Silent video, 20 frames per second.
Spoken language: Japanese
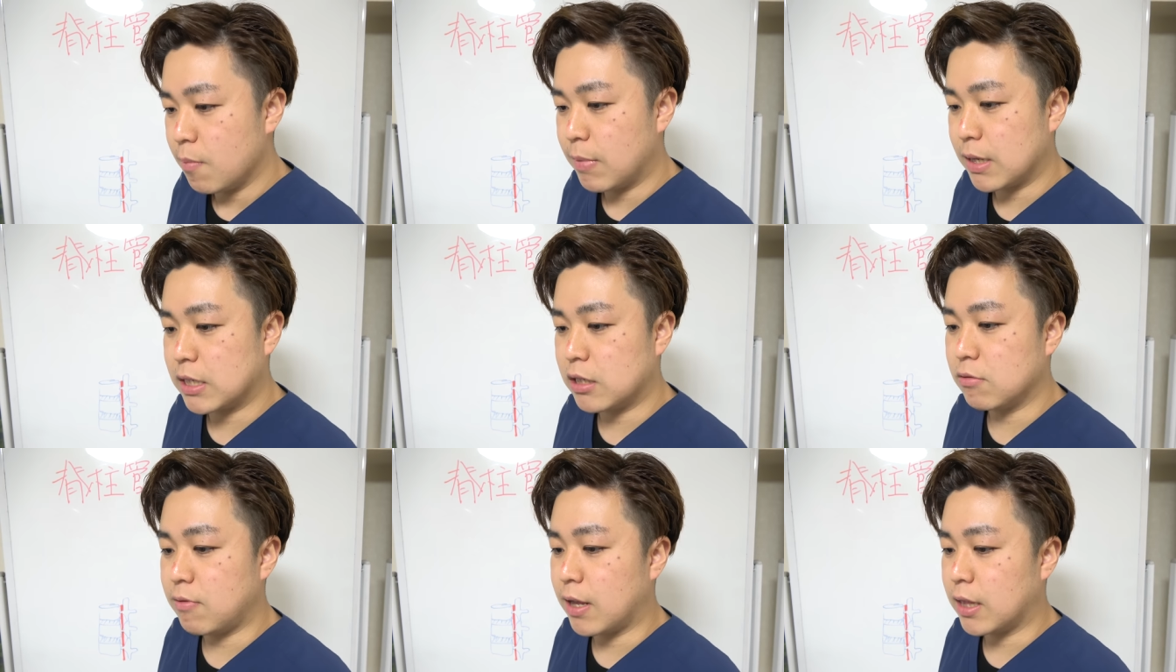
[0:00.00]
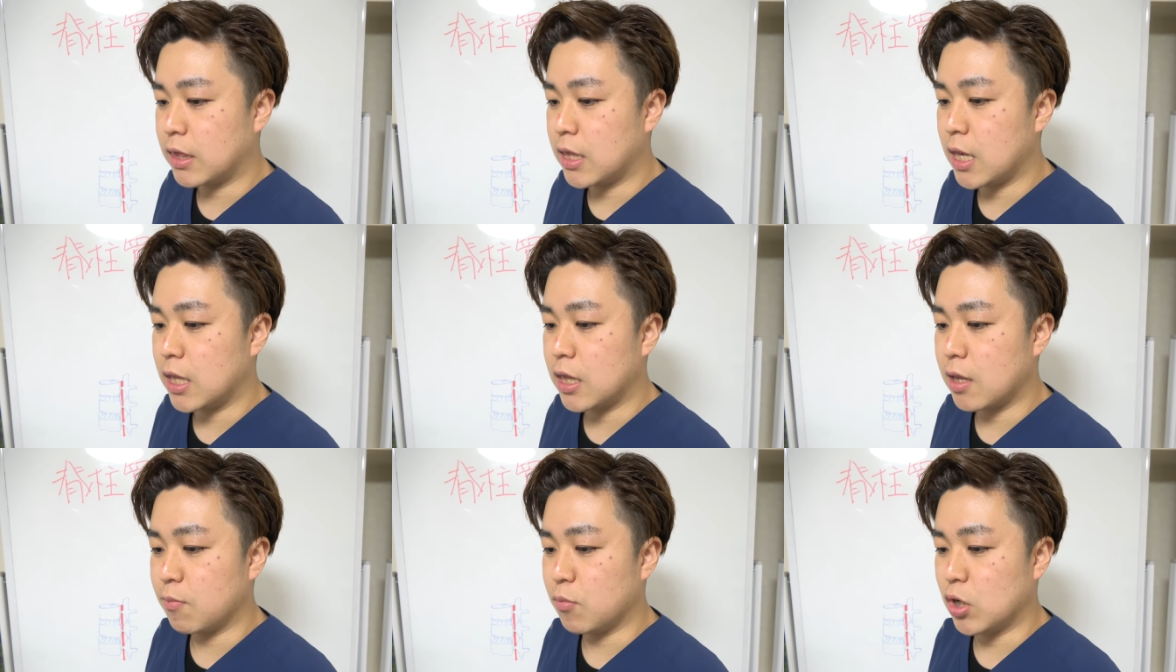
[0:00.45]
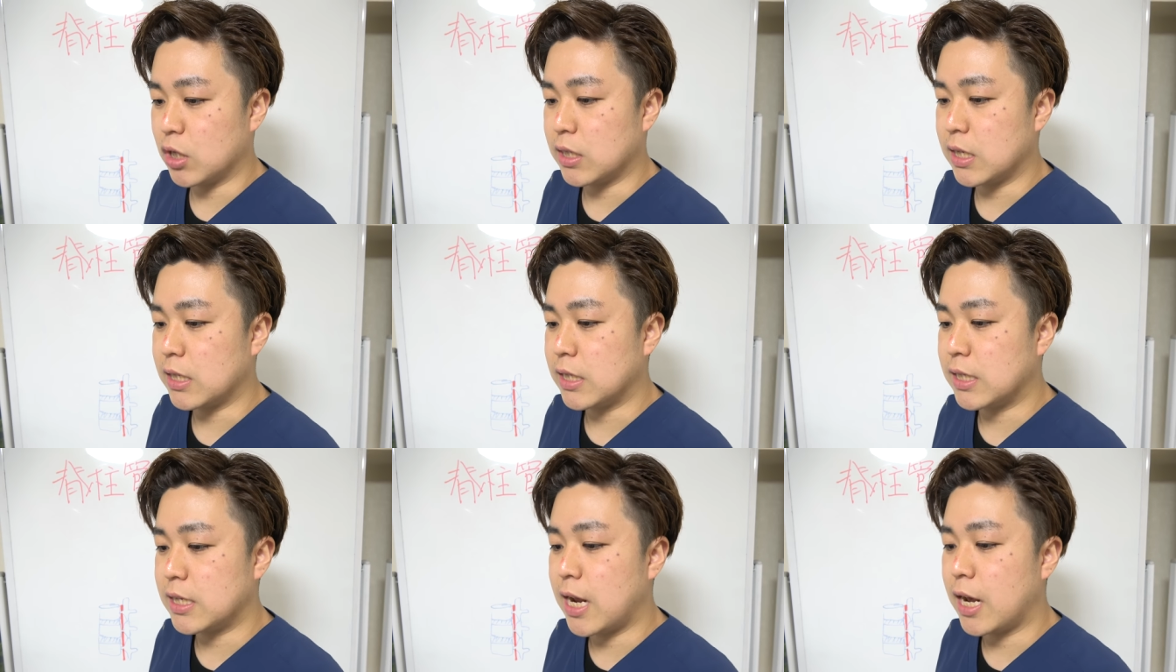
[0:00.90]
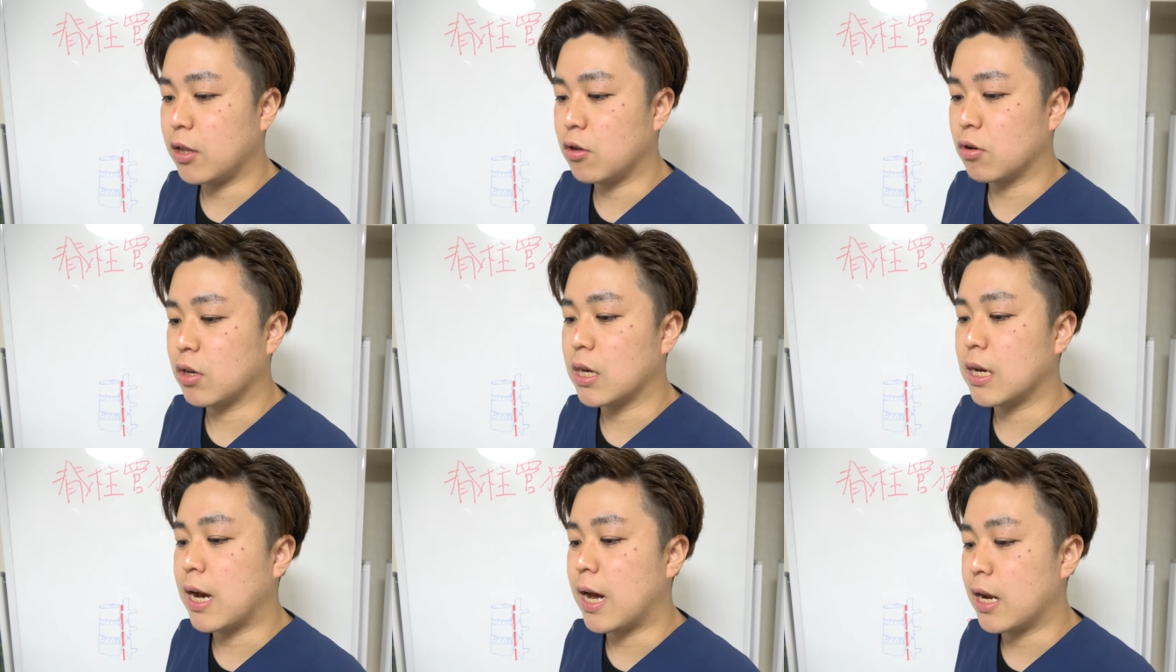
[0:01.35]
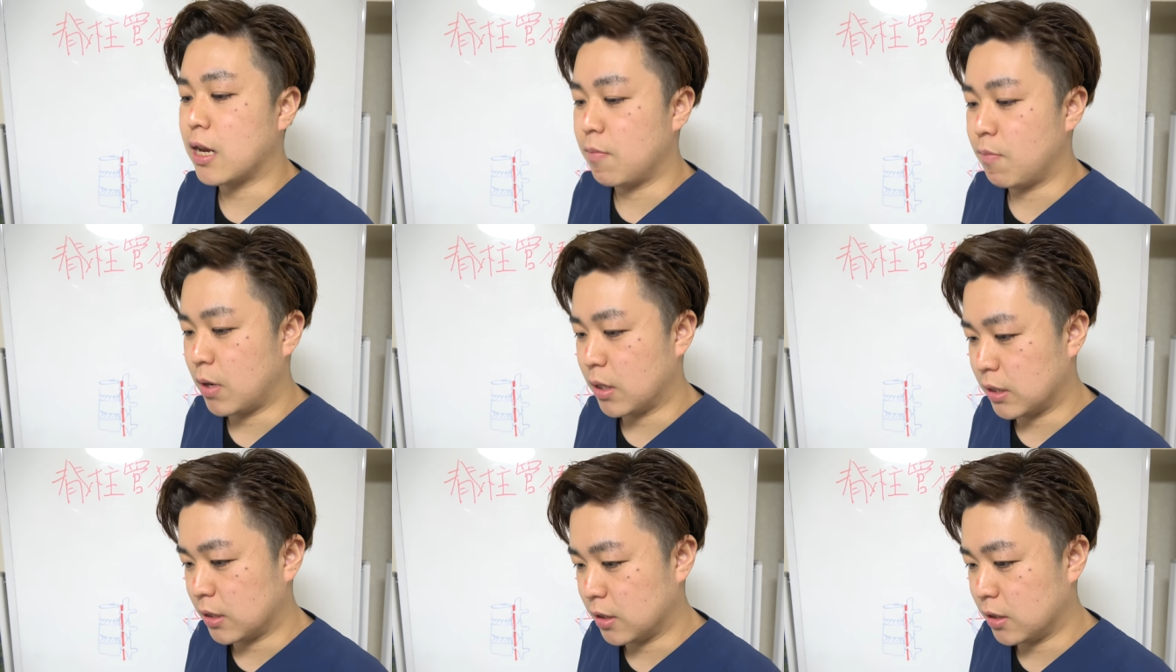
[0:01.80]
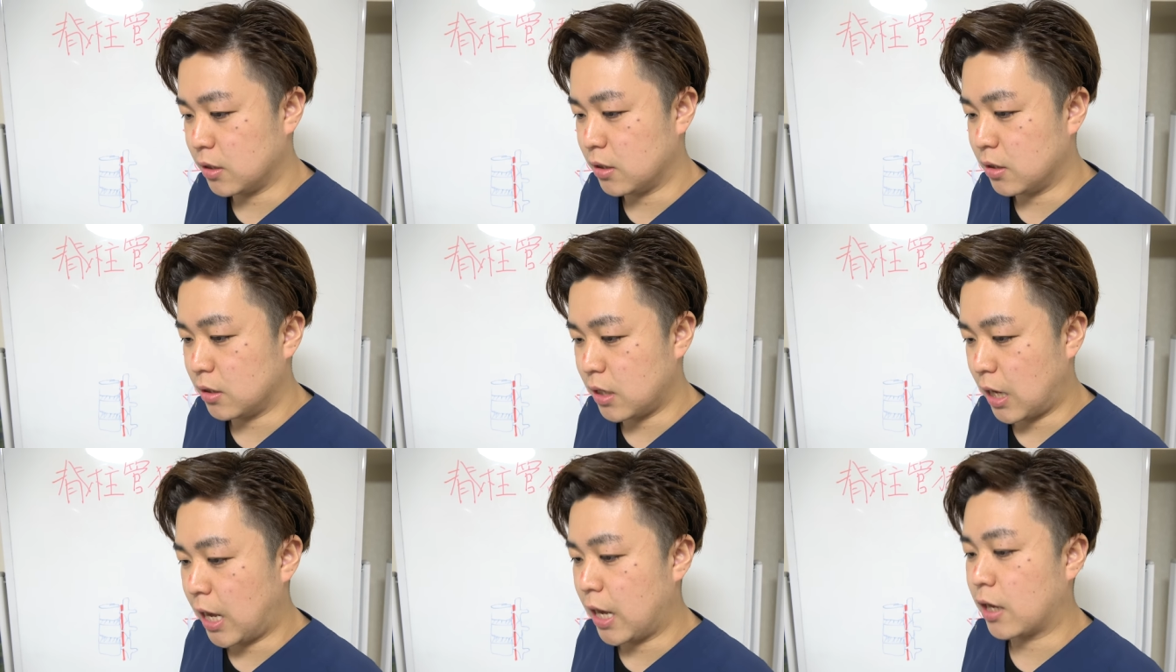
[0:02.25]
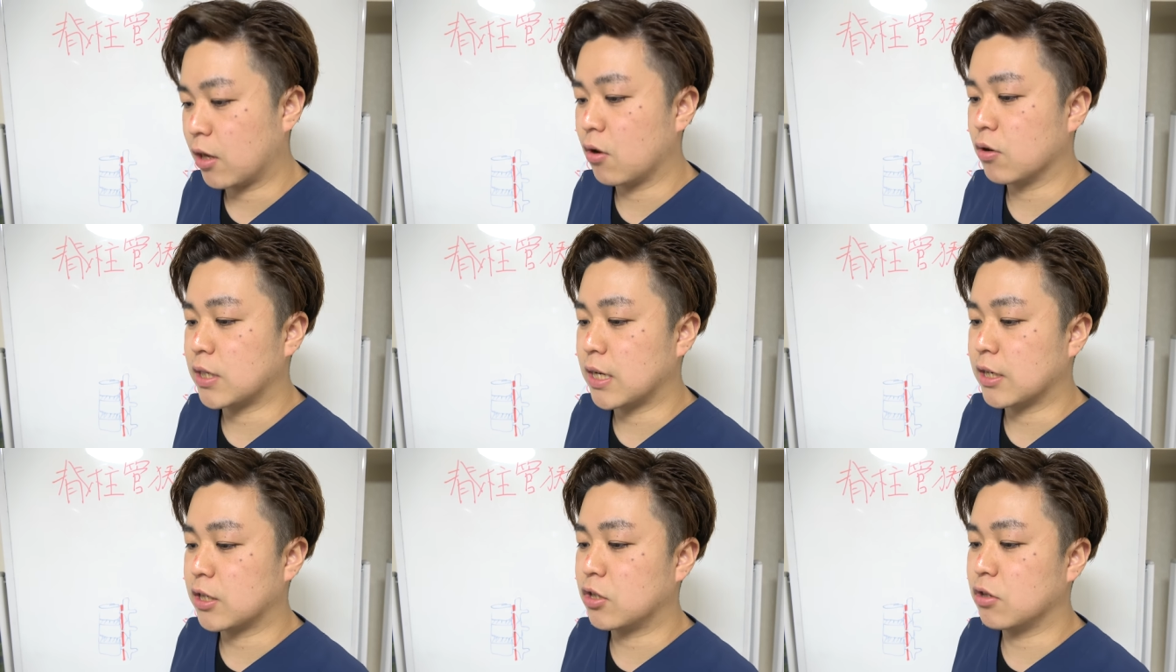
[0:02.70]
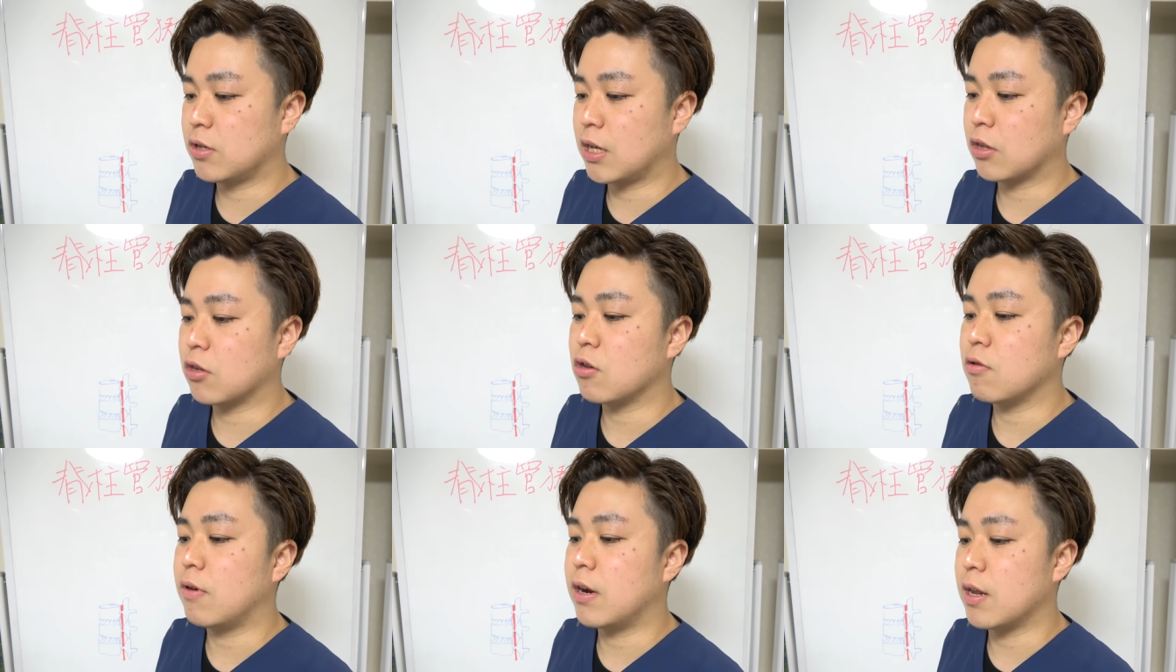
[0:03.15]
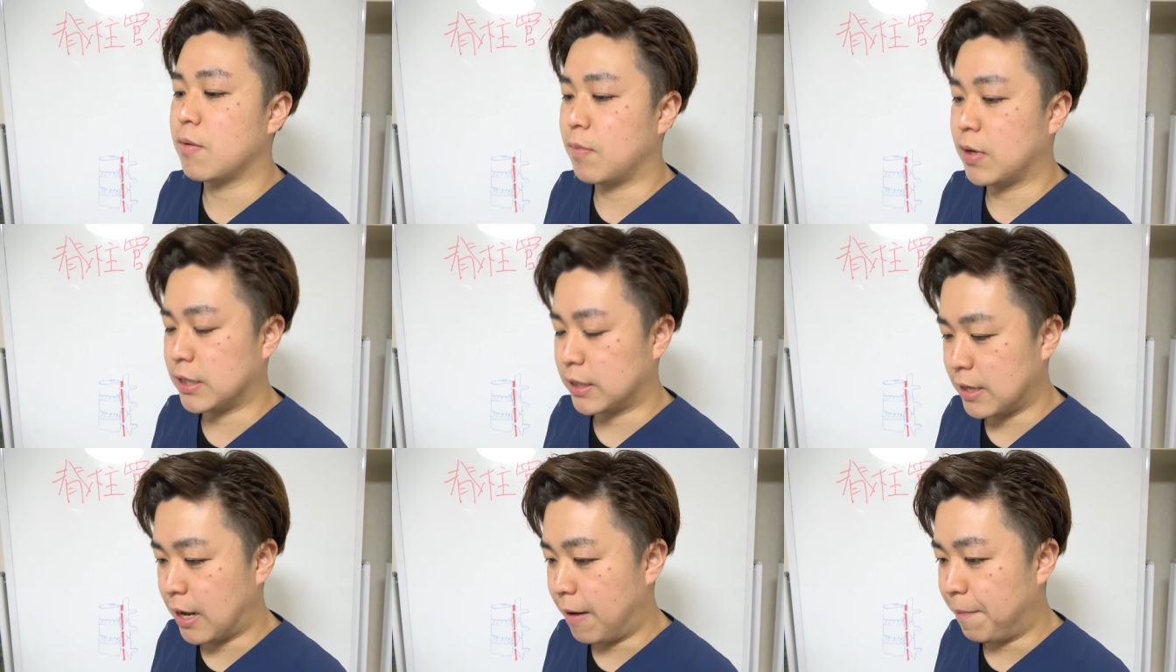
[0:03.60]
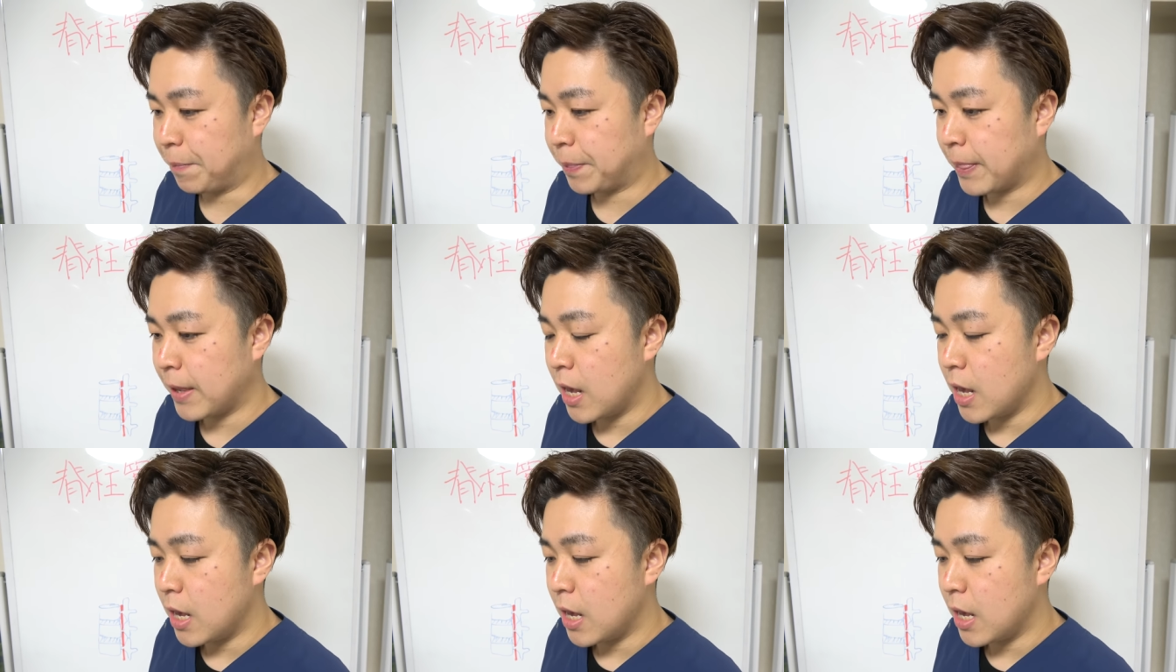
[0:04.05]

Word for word: まあ、座っていてもですね辛い時があります、えー、狭窄症だと言われました